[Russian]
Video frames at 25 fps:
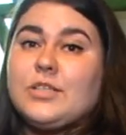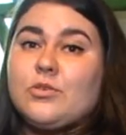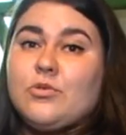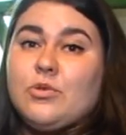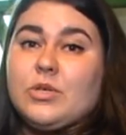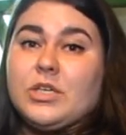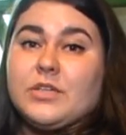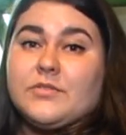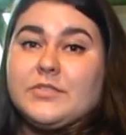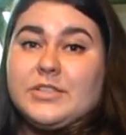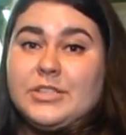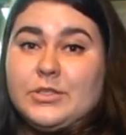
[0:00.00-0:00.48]

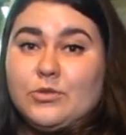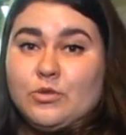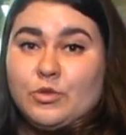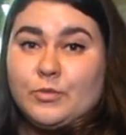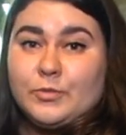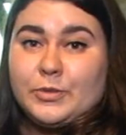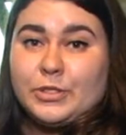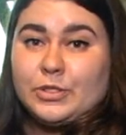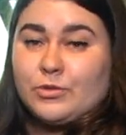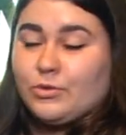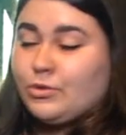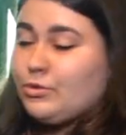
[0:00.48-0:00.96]
Егора в дикую
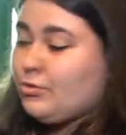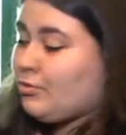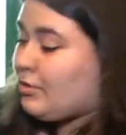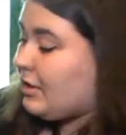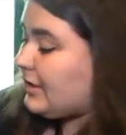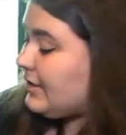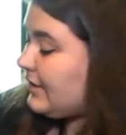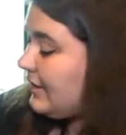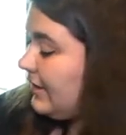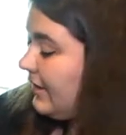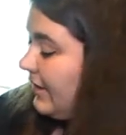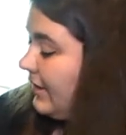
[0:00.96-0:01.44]
природу
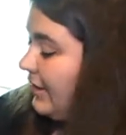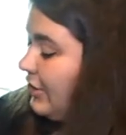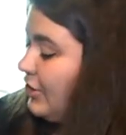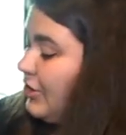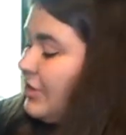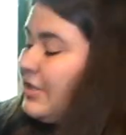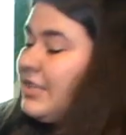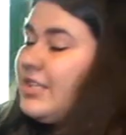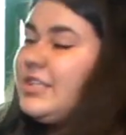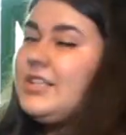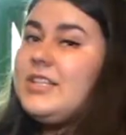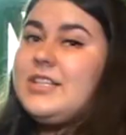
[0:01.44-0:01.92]

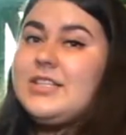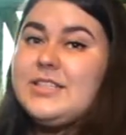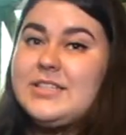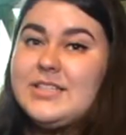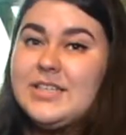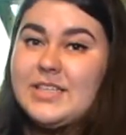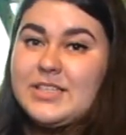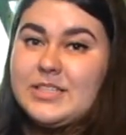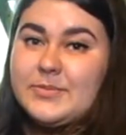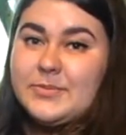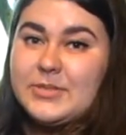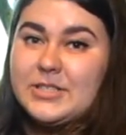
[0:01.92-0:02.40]
категорически
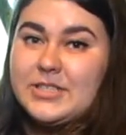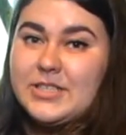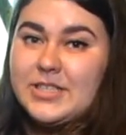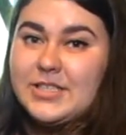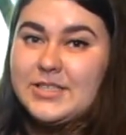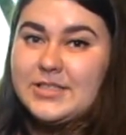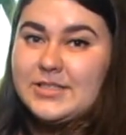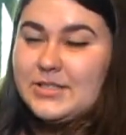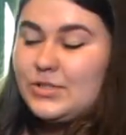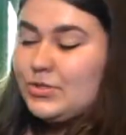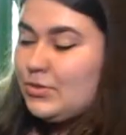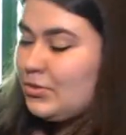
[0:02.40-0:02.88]
нельзя.
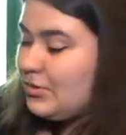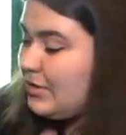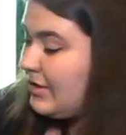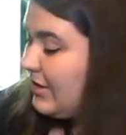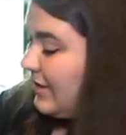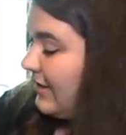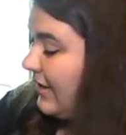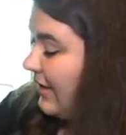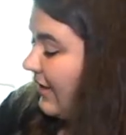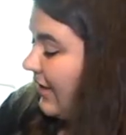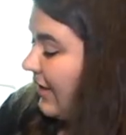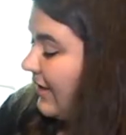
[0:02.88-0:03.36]
Специалисты
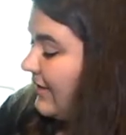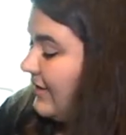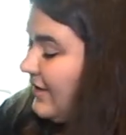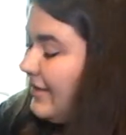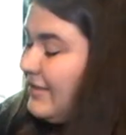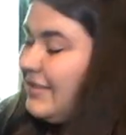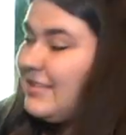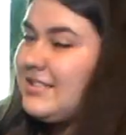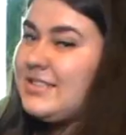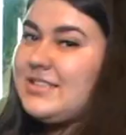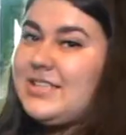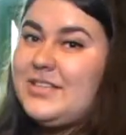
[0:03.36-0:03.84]
зооцентра
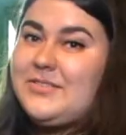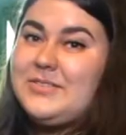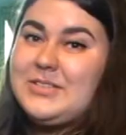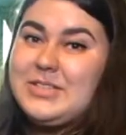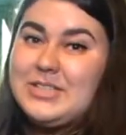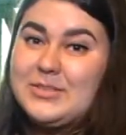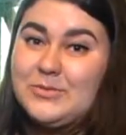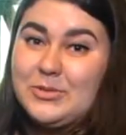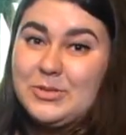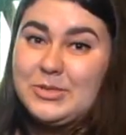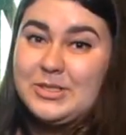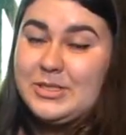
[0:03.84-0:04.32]
хотят
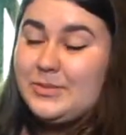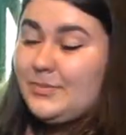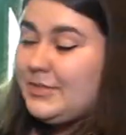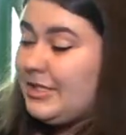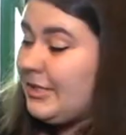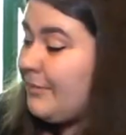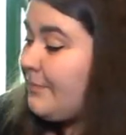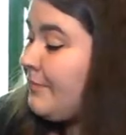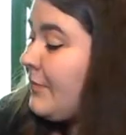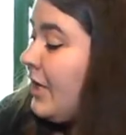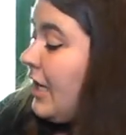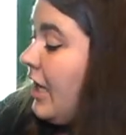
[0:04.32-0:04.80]
оставить его
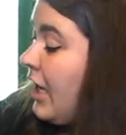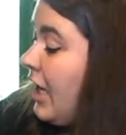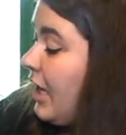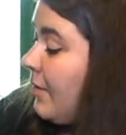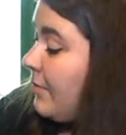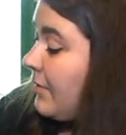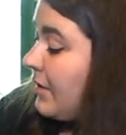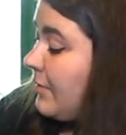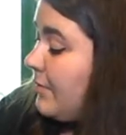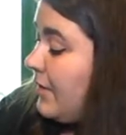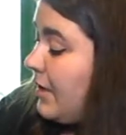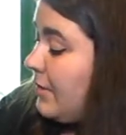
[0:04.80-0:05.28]
себе.
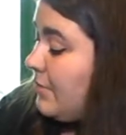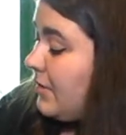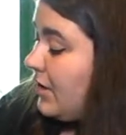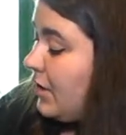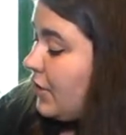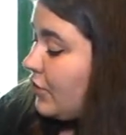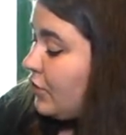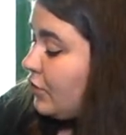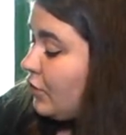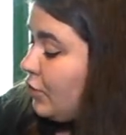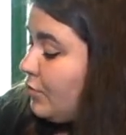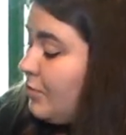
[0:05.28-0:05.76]
Проблема
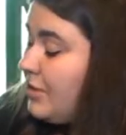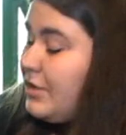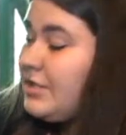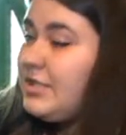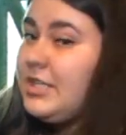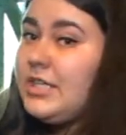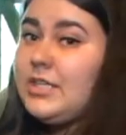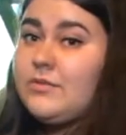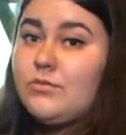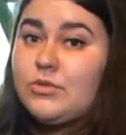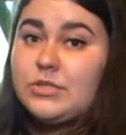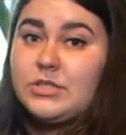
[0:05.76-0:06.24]
лишь в том,
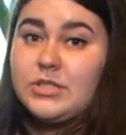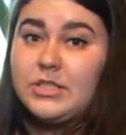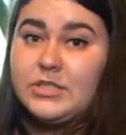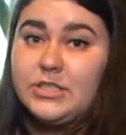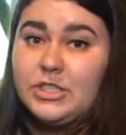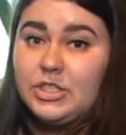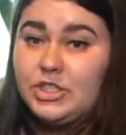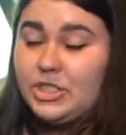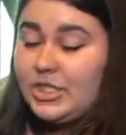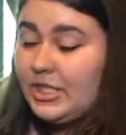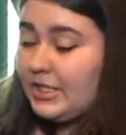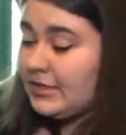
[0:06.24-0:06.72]
где его
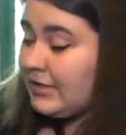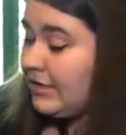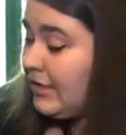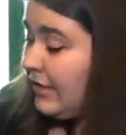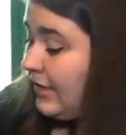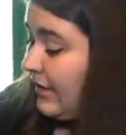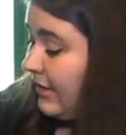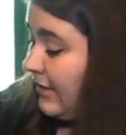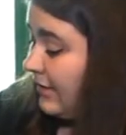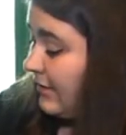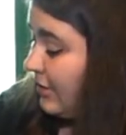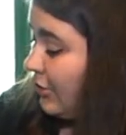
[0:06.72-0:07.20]
содержать.
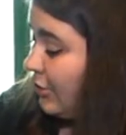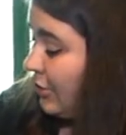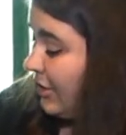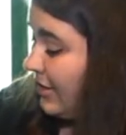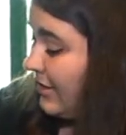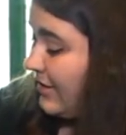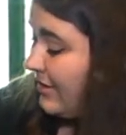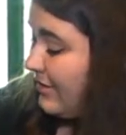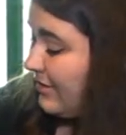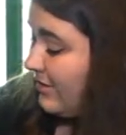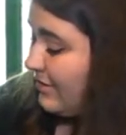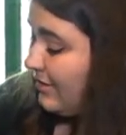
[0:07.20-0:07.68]

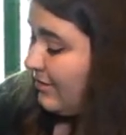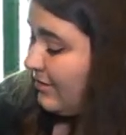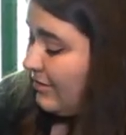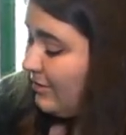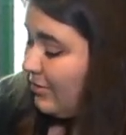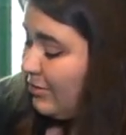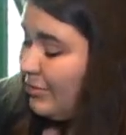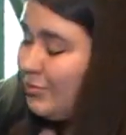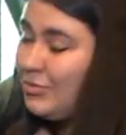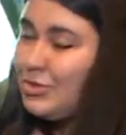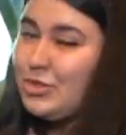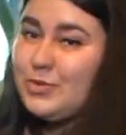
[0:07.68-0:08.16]
Сейчас э,
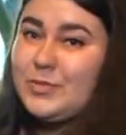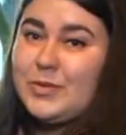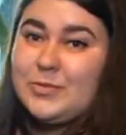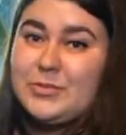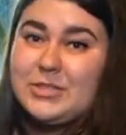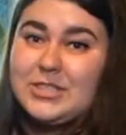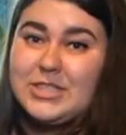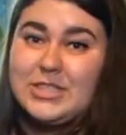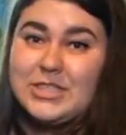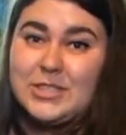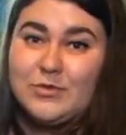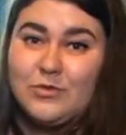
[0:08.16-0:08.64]
он может
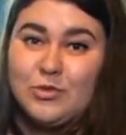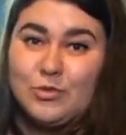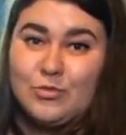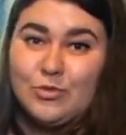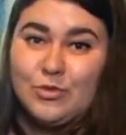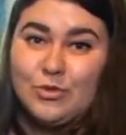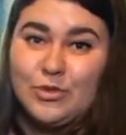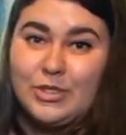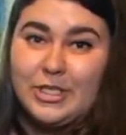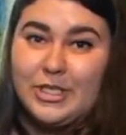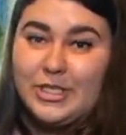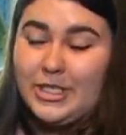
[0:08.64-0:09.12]
поместиться в
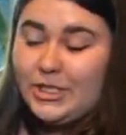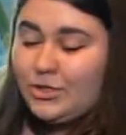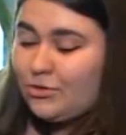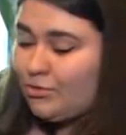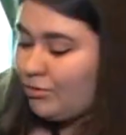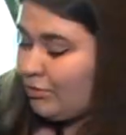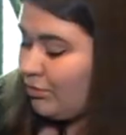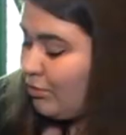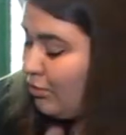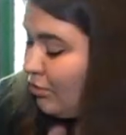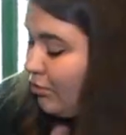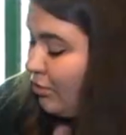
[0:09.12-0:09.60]
любую
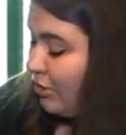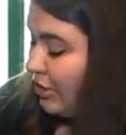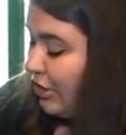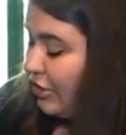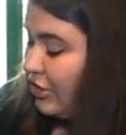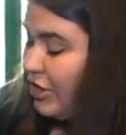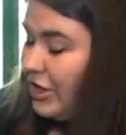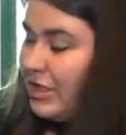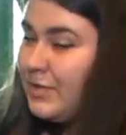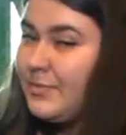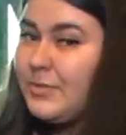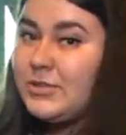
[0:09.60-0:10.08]
клетку, но уже
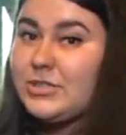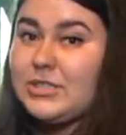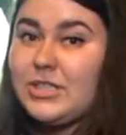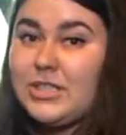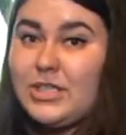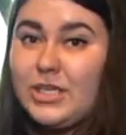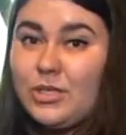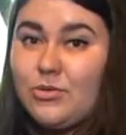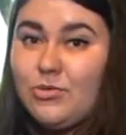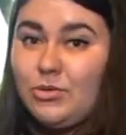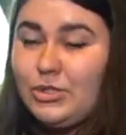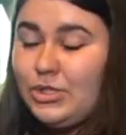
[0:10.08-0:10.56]
через
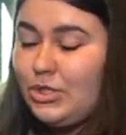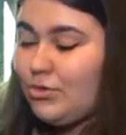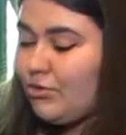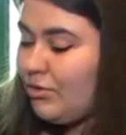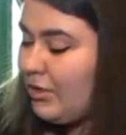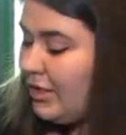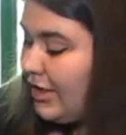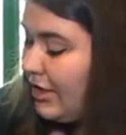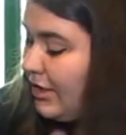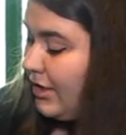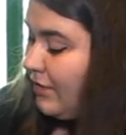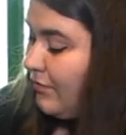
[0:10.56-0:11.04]
полтора года у
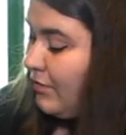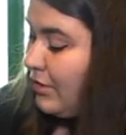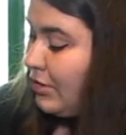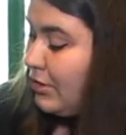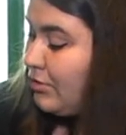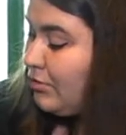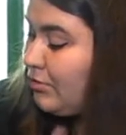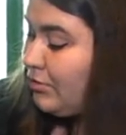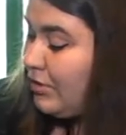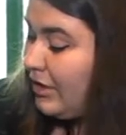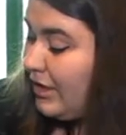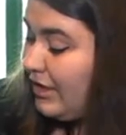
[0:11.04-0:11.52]
оленя
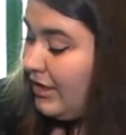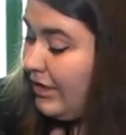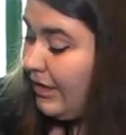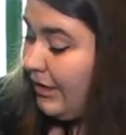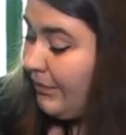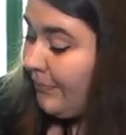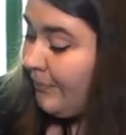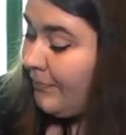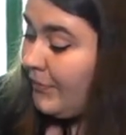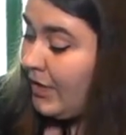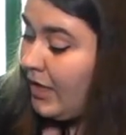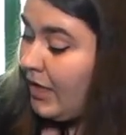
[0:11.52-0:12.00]
вырастут
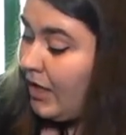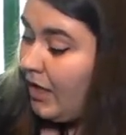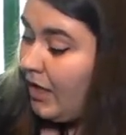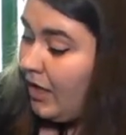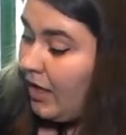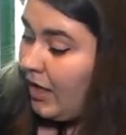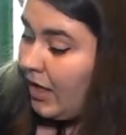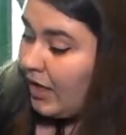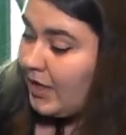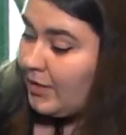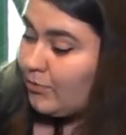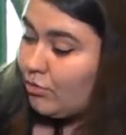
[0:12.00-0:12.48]
рога.
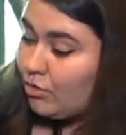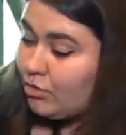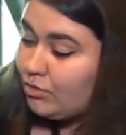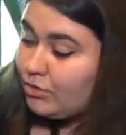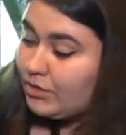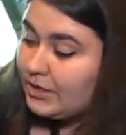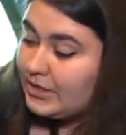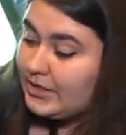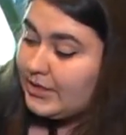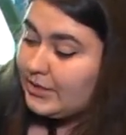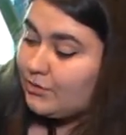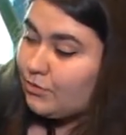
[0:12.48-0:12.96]
Они могут
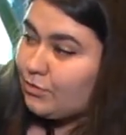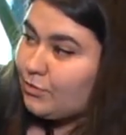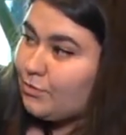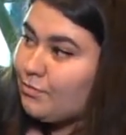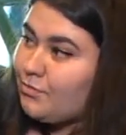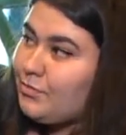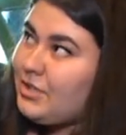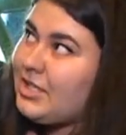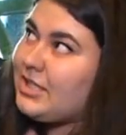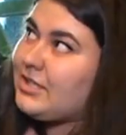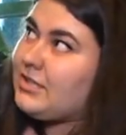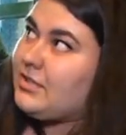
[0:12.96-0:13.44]
достигнуть
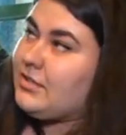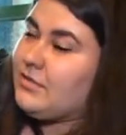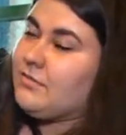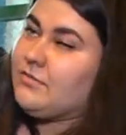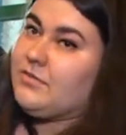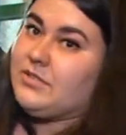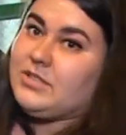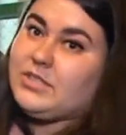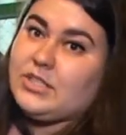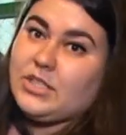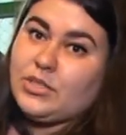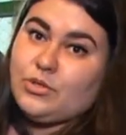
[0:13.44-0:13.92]
метра в
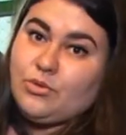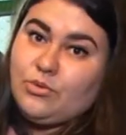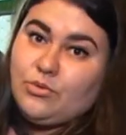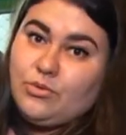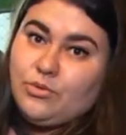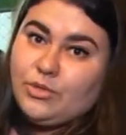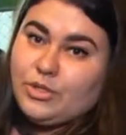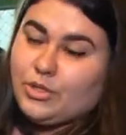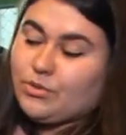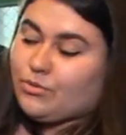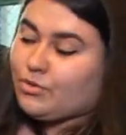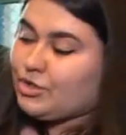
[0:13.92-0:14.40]

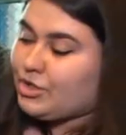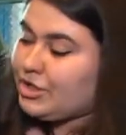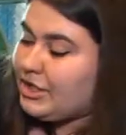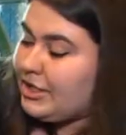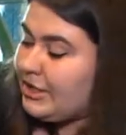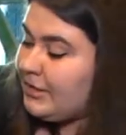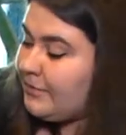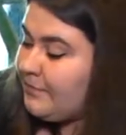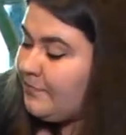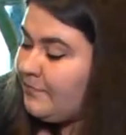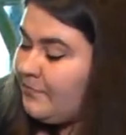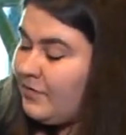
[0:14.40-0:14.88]
высоту, и
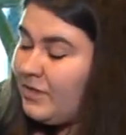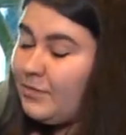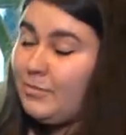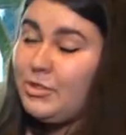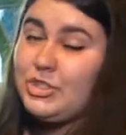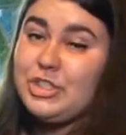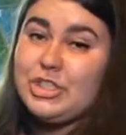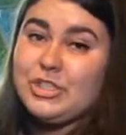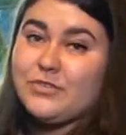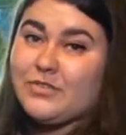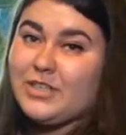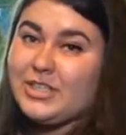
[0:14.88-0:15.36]
уже в
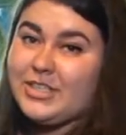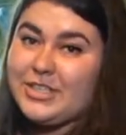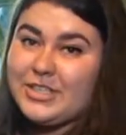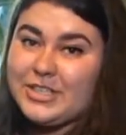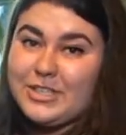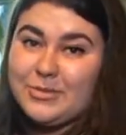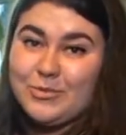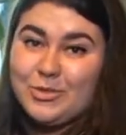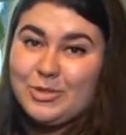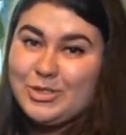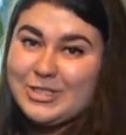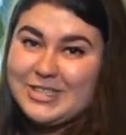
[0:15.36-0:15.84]
обычный вольер
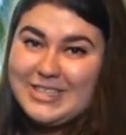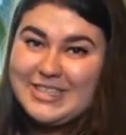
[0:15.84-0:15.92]
ему не